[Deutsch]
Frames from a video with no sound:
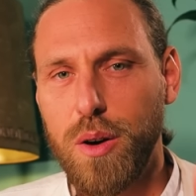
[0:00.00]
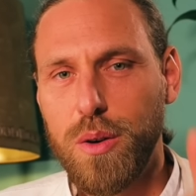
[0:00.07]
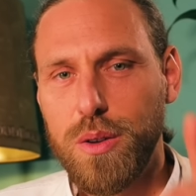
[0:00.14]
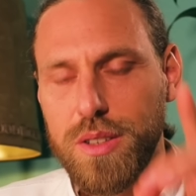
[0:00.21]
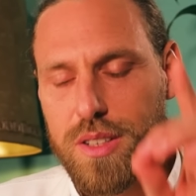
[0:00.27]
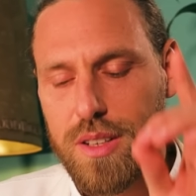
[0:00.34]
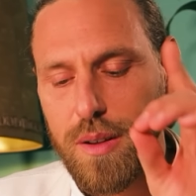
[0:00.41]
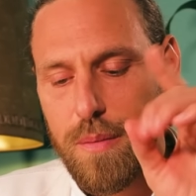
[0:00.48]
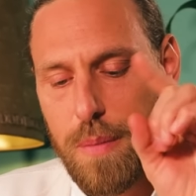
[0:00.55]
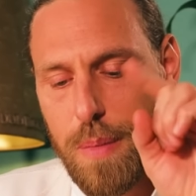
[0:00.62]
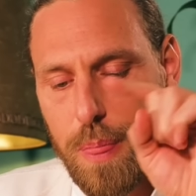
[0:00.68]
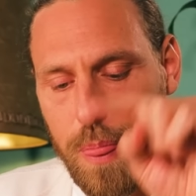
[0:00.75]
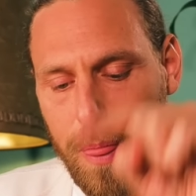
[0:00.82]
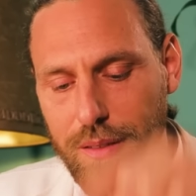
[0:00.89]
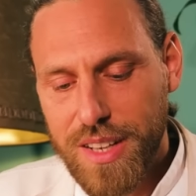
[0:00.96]
Und
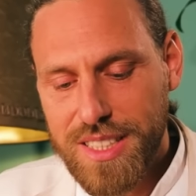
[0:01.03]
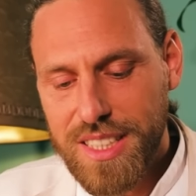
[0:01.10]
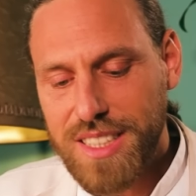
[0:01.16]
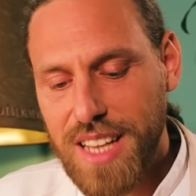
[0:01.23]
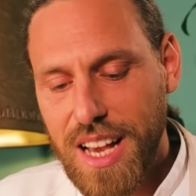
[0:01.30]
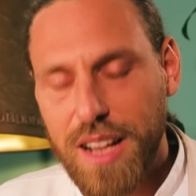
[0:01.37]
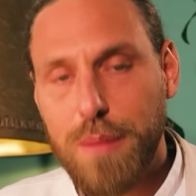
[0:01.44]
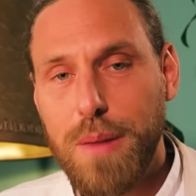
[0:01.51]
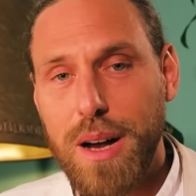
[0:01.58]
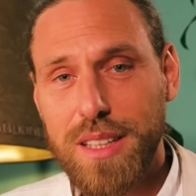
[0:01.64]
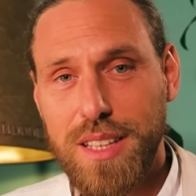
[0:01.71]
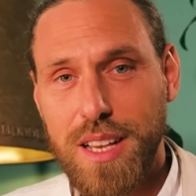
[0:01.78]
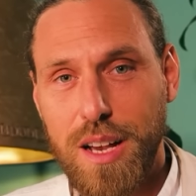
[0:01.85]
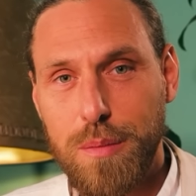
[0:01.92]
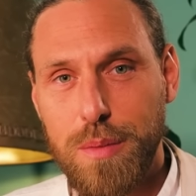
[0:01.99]
was ich da
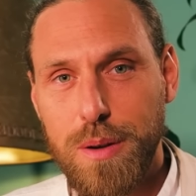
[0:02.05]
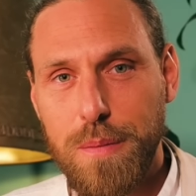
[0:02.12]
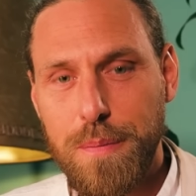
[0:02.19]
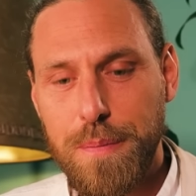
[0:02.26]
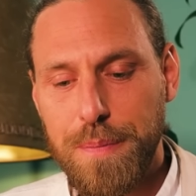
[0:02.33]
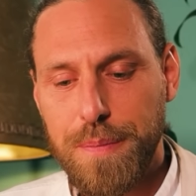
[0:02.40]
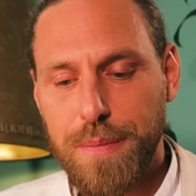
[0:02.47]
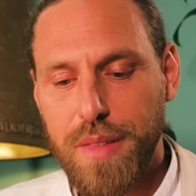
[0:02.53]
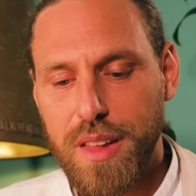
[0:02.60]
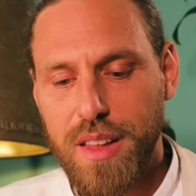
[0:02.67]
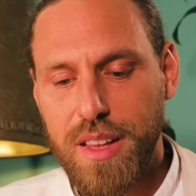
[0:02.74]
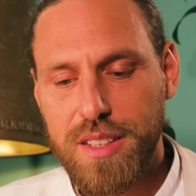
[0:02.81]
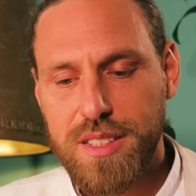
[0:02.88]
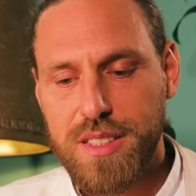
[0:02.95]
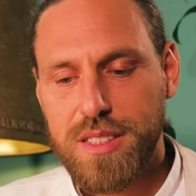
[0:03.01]
gemacht habe,
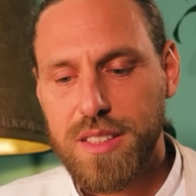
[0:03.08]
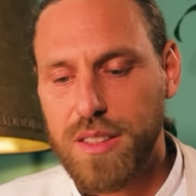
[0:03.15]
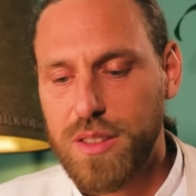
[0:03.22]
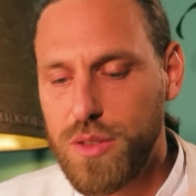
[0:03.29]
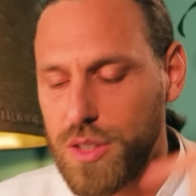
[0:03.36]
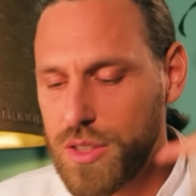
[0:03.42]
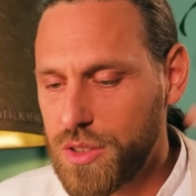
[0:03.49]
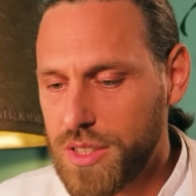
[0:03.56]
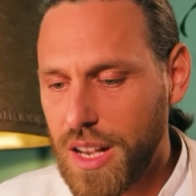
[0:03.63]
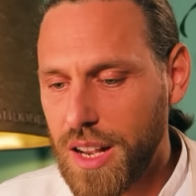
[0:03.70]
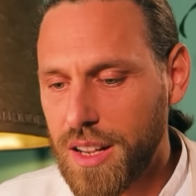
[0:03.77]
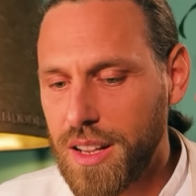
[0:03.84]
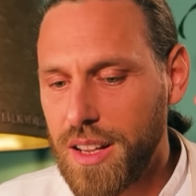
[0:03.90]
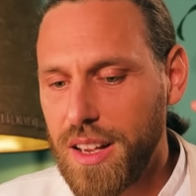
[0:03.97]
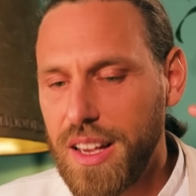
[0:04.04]
ist natürlich zu
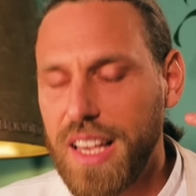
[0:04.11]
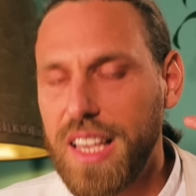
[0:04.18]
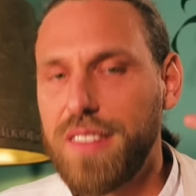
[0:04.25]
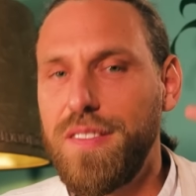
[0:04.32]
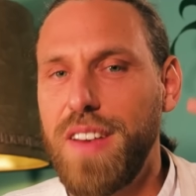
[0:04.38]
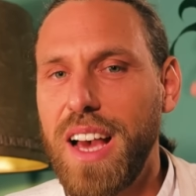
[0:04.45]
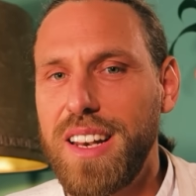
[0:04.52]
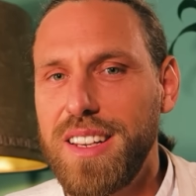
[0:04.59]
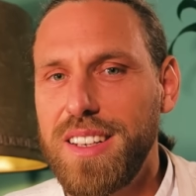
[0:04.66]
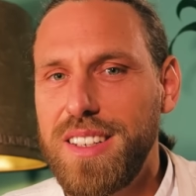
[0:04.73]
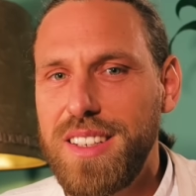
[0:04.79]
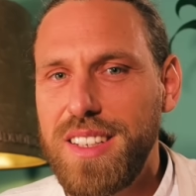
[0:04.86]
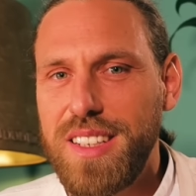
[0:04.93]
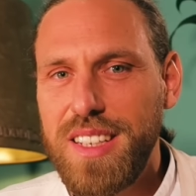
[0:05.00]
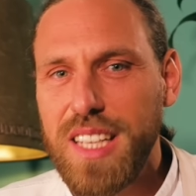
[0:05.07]
sagen, ich werde
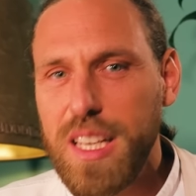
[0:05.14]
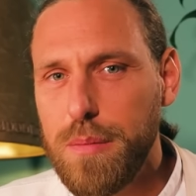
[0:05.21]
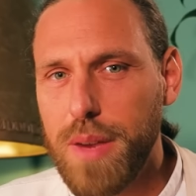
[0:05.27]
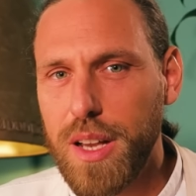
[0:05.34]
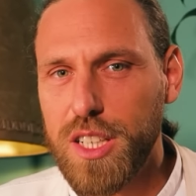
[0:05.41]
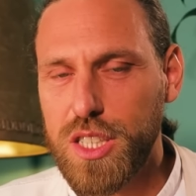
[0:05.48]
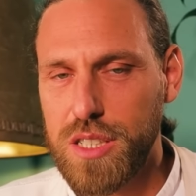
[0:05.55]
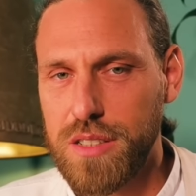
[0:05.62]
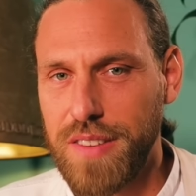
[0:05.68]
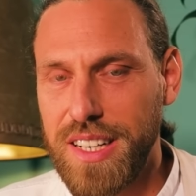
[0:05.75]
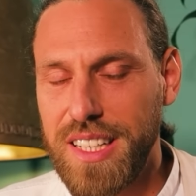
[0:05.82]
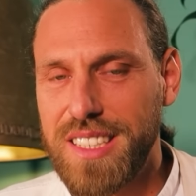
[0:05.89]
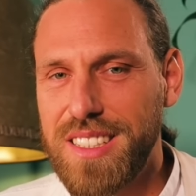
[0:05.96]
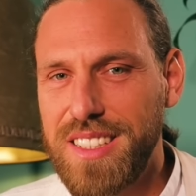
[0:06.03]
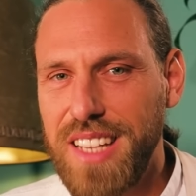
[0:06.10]
die Menschen, wenn
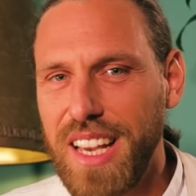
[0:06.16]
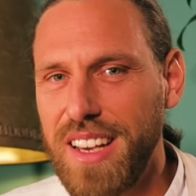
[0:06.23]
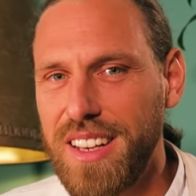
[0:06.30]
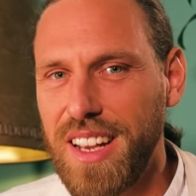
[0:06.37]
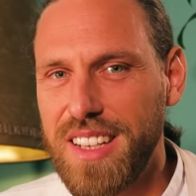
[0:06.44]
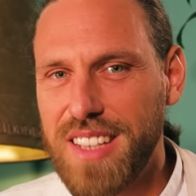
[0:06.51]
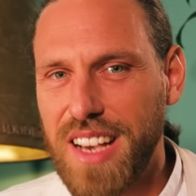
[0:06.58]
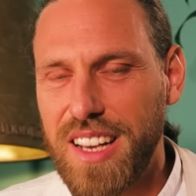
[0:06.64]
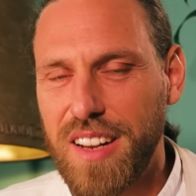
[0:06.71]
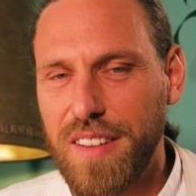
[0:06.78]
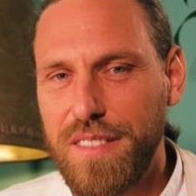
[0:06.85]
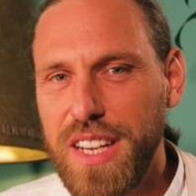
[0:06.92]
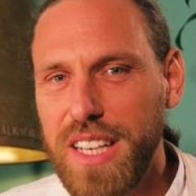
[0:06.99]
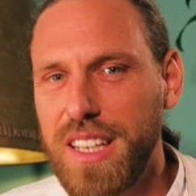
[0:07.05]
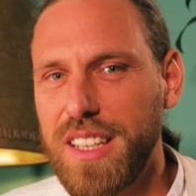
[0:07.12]
ich sehe, da ist einer
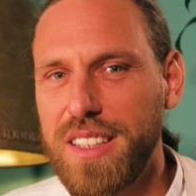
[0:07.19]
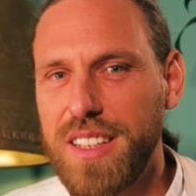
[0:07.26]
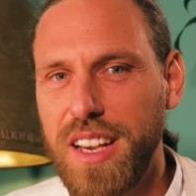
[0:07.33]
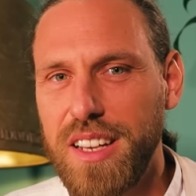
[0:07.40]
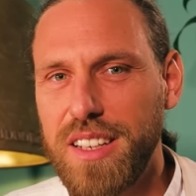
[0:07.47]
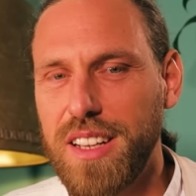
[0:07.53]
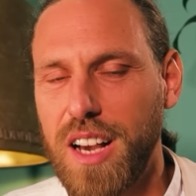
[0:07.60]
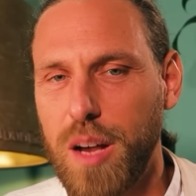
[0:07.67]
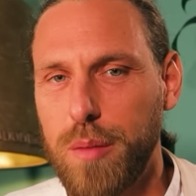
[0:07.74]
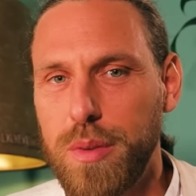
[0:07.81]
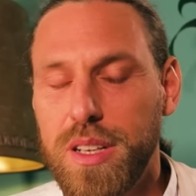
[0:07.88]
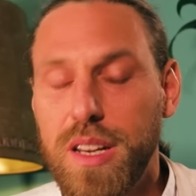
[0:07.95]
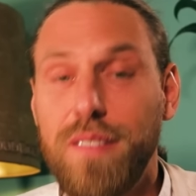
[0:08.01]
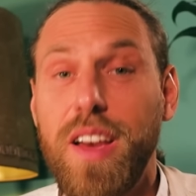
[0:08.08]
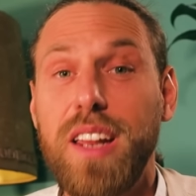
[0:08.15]
wirklich in der Hingabe,
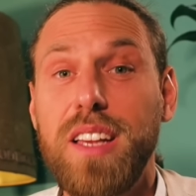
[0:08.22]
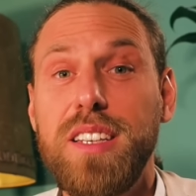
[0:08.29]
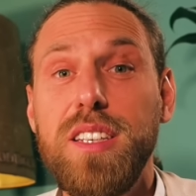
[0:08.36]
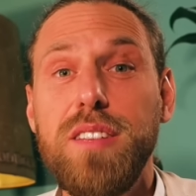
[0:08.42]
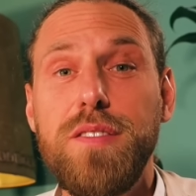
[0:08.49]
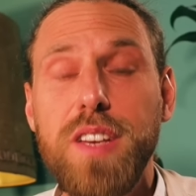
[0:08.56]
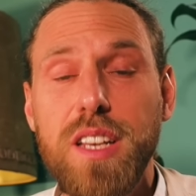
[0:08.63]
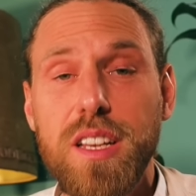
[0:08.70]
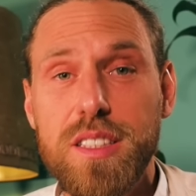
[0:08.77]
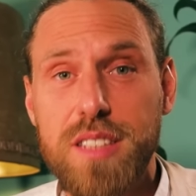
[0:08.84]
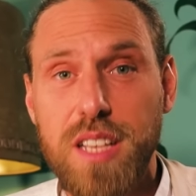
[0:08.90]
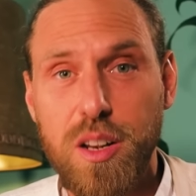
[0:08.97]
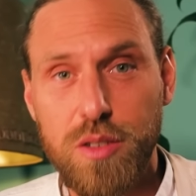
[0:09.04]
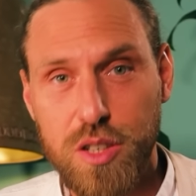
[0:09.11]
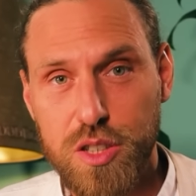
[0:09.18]
dann werde ich die
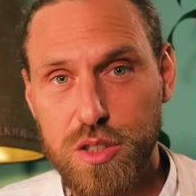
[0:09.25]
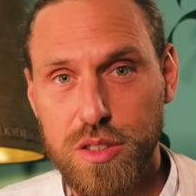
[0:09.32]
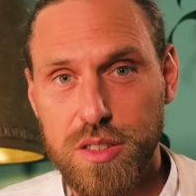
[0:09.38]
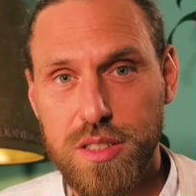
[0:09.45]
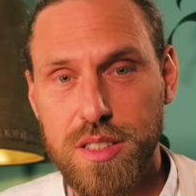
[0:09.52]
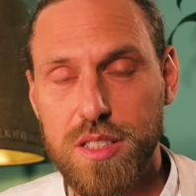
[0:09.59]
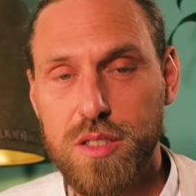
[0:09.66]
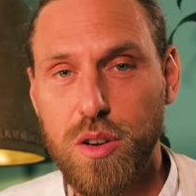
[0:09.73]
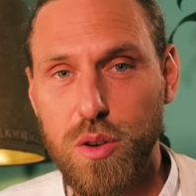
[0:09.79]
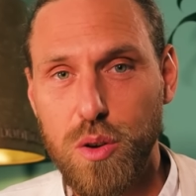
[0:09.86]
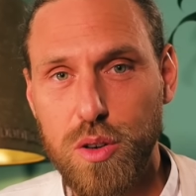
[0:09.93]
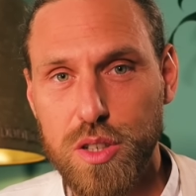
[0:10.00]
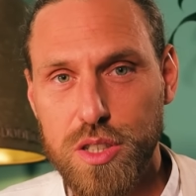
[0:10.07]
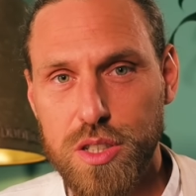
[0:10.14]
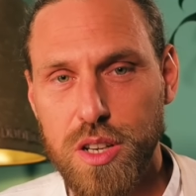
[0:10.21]
finanziell unterstützen. Ist doch
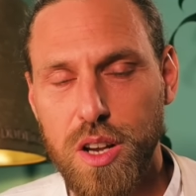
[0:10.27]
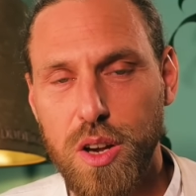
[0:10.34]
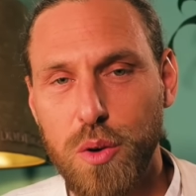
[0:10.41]
logisch.